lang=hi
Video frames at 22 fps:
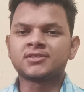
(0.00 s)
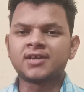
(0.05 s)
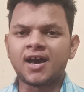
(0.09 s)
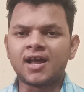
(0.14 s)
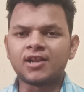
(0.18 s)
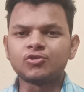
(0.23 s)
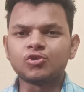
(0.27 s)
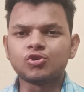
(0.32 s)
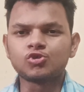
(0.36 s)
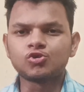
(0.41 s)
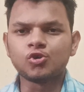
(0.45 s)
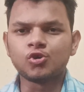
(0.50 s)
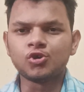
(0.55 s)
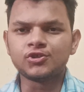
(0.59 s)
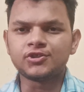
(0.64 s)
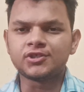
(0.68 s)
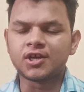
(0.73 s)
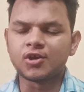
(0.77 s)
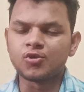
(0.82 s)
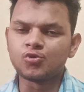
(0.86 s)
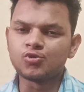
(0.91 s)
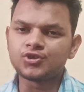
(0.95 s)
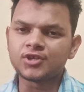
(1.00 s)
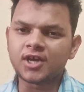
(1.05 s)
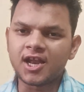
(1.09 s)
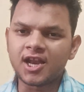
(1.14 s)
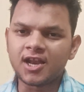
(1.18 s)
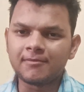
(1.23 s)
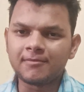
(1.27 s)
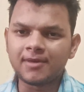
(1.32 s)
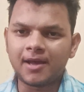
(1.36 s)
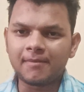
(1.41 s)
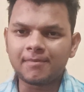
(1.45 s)
नमस्कार दोस्तों जरूर
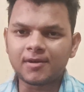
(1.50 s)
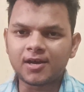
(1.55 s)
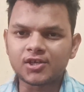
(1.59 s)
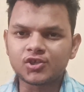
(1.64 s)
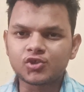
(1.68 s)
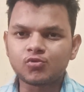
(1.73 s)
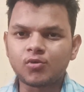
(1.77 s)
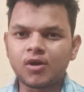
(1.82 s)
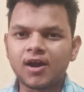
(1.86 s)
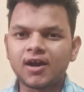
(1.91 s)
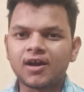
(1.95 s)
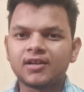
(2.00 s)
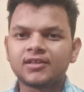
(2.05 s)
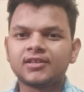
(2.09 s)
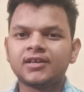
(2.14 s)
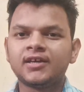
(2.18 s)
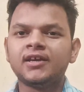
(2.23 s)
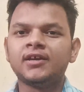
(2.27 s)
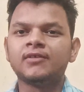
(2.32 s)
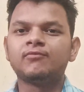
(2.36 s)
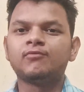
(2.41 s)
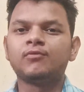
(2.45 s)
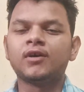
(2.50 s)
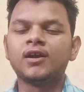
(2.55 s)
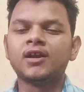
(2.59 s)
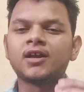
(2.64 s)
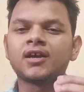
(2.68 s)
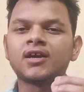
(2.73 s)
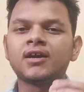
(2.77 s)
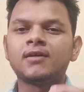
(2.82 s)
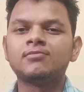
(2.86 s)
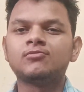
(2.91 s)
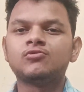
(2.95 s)
जाने में आपका स्वागत है वर्ल्ड
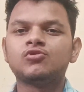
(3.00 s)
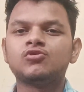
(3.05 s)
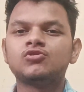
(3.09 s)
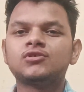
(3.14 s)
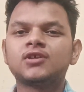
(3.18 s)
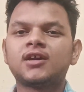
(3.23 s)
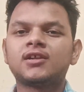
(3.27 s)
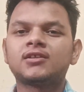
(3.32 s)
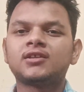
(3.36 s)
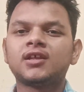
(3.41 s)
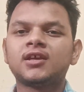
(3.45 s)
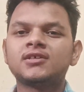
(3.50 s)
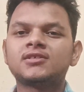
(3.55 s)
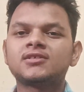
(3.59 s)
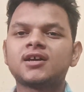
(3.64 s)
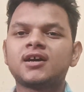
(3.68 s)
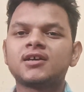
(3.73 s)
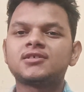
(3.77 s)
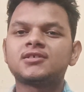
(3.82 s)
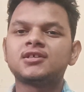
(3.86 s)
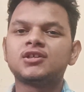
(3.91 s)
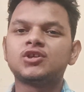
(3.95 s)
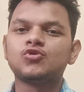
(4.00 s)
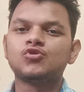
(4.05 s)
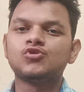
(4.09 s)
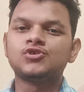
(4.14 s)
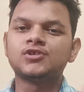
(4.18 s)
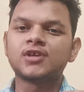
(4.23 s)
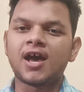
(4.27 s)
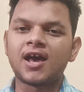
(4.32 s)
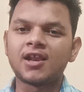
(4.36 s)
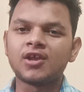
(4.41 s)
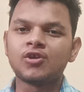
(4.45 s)
कप 2023 का शेड्यूल
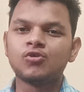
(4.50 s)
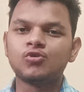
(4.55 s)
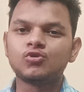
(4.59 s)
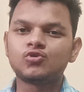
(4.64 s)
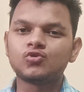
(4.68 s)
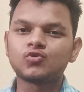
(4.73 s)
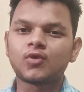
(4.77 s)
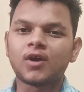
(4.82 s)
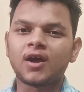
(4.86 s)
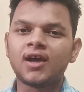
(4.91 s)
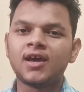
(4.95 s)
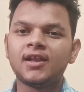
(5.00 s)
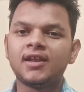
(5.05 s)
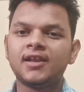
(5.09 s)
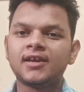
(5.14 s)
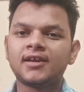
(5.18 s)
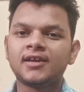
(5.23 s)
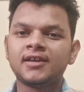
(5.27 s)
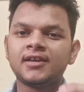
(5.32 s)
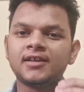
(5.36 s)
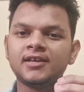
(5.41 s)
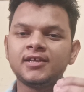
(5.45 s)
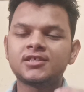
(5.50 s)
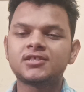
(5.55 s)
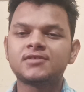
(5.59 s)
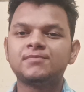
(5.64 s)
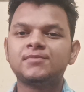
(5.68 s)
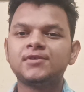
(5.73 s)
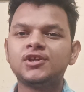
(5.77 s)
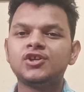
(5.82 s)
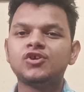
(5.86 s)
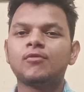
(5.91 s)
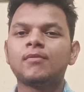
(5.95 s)
जारी हो चुका है लेकिन इस
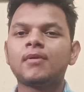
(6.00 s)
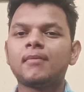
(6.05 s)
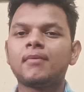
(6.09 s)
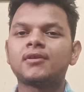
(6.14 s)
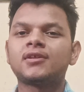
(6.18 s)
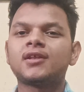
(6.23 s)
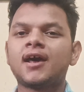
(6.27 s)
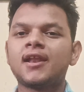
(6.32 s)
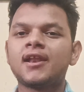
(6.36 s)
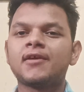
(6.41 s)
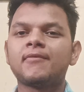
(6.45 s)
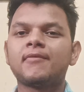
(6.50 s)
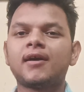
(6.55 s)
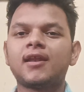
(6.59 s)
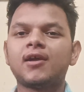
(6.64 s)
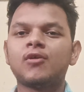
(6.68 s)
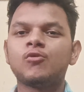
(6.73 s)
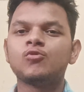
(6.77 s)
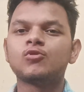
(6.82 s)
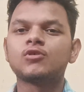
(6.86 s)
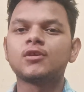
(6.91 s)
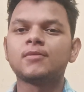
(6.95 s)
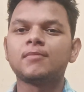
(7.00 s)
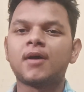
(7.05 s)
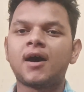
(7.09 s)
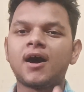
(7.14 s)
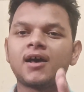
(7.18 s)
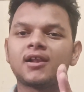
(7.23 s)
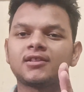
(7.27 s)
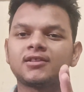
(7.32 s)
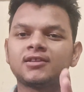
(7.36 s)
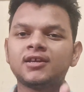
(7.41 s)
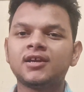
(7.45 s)
वीडियो में बताने वाला हूं कि
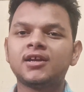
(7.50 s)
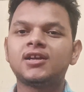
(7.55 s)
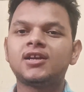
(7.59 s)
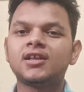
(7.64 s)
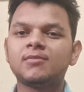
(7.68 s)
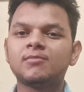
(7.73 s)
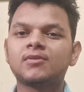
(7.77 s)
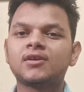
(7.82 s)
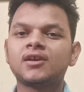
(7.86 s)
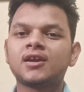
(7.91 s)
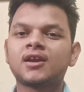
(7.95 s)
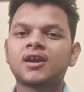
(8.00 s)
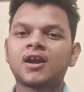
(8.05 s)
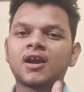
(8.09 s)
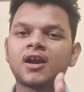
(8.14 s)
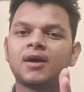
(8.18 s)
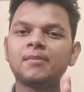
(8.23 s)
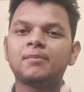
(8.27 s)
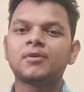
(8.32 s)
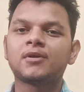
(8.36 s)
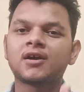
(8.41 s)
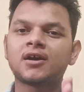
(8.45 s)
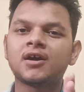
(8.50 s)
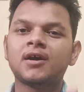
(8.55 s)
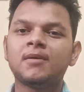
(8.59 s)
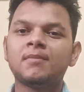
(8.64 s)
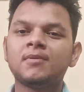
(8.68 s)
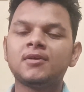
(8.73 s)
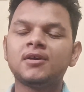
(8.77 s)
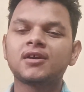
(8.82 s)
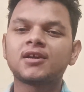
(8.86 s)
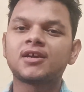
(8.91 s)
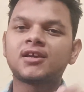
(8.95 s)
भारतीय टीम के कब
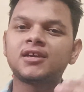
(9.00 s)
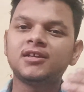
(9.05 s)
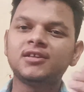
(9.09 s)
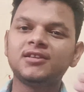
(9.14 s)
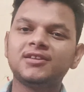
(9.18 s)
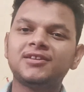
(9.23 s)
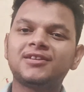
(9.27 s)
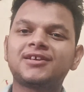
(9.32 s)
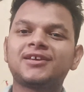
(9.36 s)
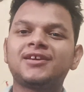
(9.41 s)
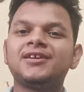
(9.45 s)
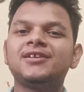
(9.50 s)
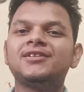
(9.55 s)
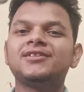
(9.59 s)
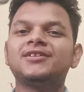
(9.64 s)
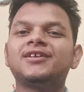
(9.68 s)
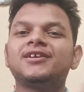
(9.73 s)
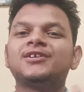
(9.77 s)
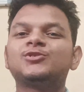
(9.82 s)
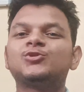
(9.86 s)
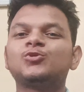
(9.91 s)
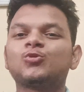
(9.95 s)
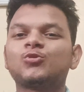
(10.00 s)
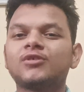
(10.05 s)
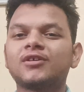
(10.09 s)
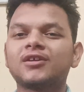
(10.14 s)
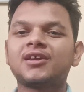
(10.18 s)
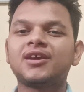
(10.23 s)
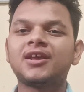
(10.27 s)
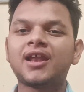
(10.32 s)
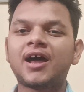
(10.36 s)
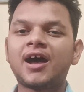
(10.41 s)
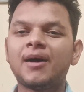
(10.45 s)
कब किन किन देशों के
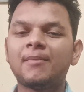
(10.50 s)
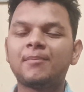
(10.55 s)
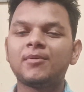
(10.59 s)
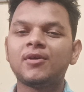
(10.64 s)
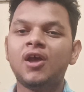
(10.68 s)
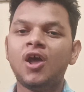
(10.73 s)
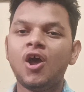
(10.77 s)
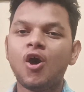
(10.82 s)
खिलाफ